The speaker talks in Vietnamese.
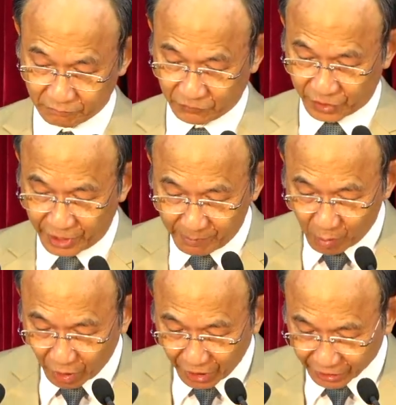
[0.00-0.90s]
Cho nên một
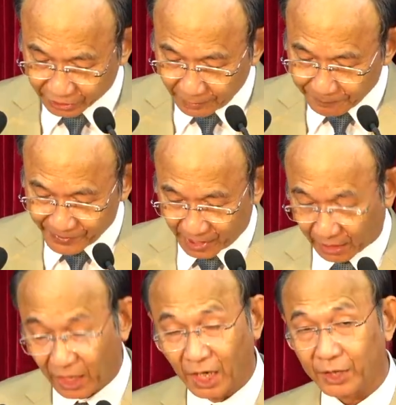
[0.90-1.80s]
người tiếp nhận
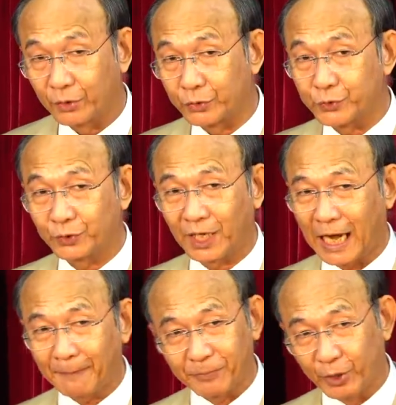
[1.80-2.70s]
lời của Chúa
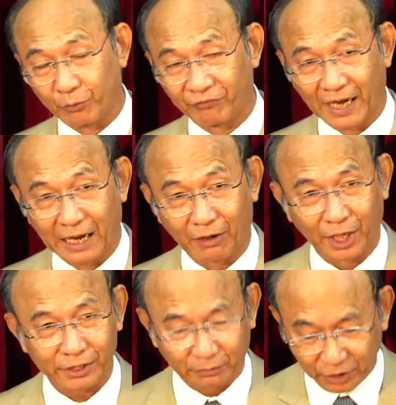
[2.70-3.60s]
áp dụng vào ở
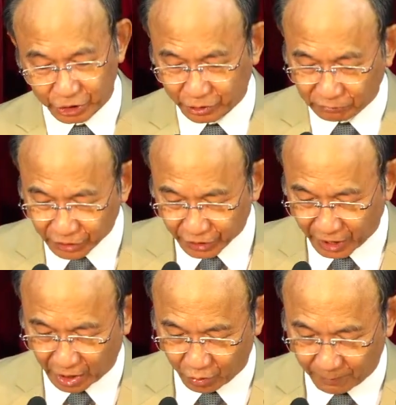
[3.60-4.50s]
trong đời sống thường
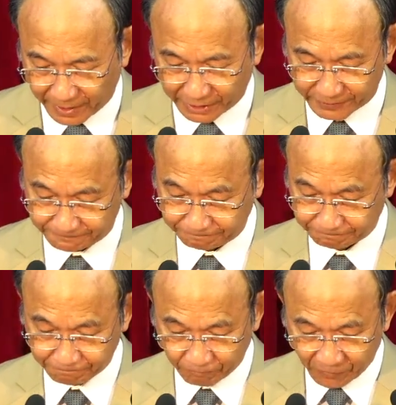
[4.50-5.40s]
nhật của mình,
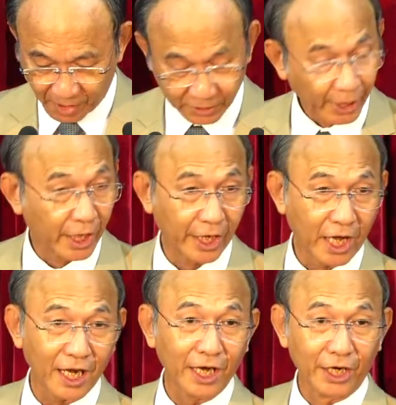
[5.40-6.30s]
thì người đó
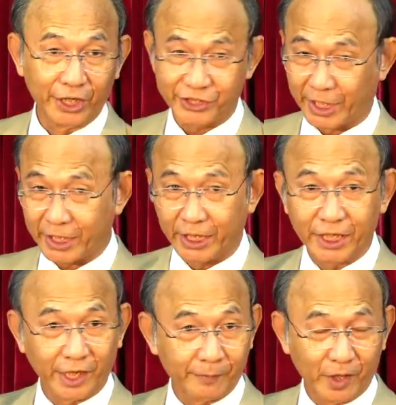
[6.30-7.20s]
là người sẽ kinh
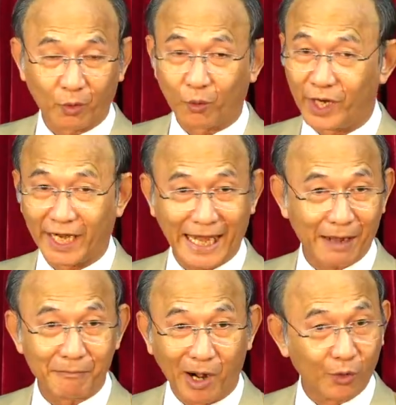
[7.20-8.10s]
nghiệm được quyền
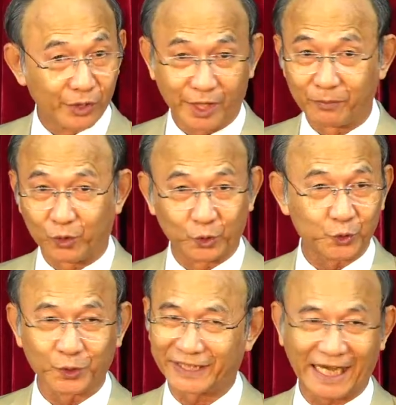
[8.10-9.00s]
năng mầu nhiệm của
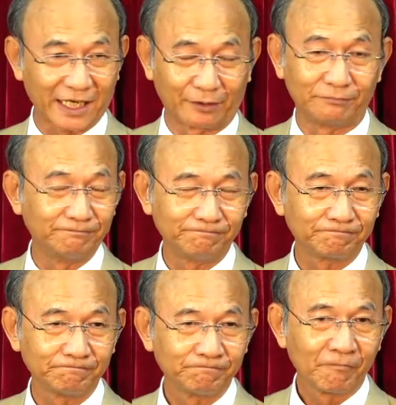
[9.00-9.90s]
Chúa tác
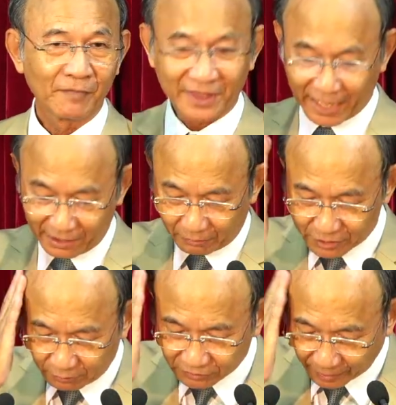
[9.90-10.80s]
động
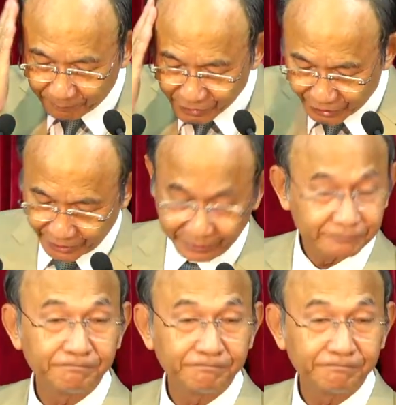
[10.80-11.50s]
trong tâm trí,